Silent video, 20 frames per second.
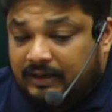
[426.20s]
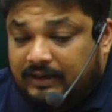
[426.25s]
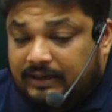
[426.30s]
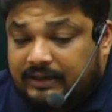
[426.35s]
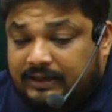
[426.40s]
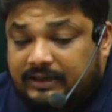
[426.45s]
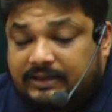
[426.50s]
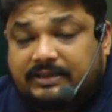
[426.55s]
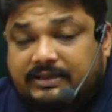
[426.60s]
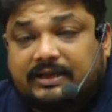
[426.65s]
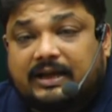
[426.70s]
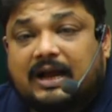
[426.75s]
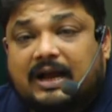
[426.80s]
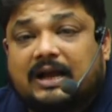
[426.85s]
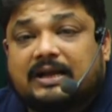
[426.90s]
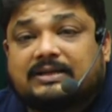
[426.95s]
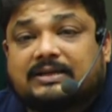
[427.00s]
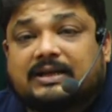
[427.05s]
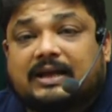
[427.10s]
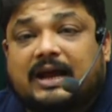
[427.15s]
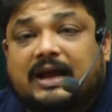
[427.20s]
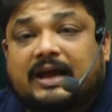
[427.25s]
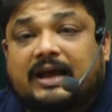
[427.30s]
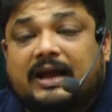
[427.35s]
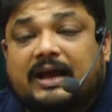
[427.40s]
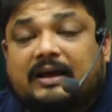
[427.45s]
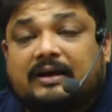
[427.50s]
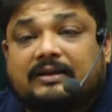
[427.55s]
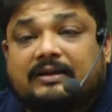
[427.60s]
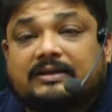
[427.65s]
किसी का आंसर
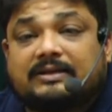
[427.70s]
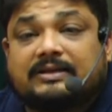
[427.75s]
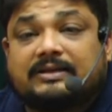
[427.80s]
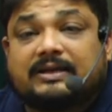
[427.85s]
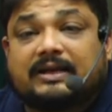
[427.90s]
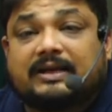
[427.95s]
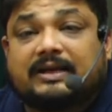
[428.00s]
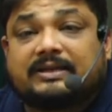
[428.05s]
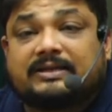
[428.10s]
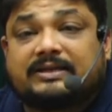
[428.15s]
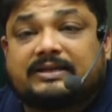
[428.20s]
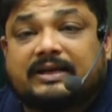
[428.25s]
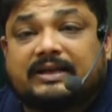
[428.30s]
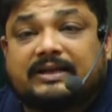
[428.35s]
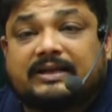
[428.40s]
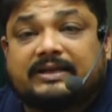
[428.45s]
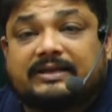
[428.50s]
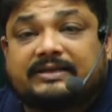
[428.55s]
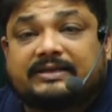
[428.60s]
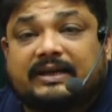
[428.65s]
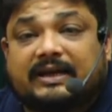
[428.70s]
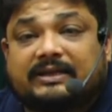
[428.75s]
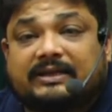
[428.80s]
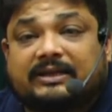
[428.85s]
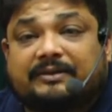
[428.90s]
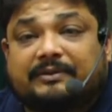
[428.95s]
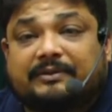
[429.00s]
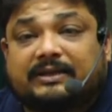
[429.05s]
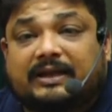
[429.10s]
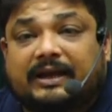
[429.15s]
आया जरा जल्दी से
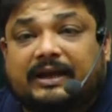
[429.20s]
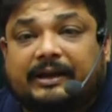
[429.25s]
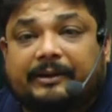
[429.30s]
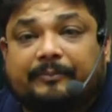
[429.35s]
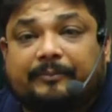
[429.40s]
आंसर बताएं